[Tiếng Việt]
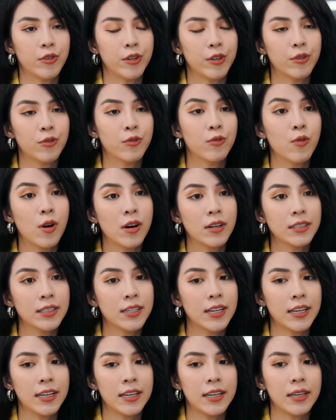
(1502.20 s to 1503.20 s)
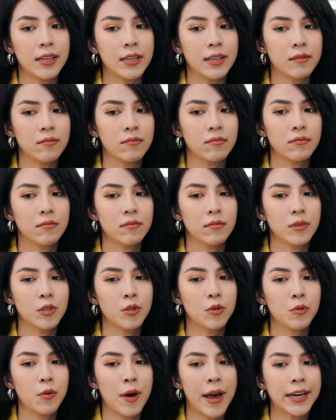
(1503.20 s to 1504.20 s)
chuyện của quân thì
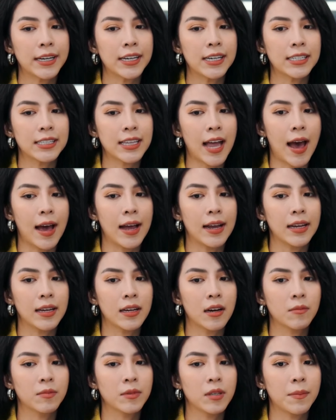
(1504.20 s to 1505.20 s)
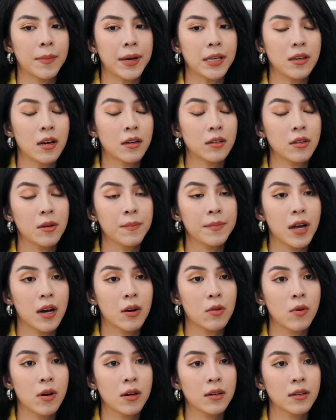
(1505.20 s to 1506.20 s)
chú quan hiện tại không cho bà dân giúp
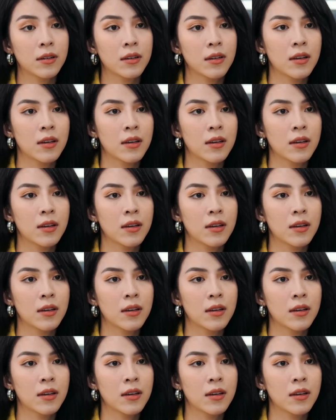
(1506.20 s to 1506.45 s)
đỡ quân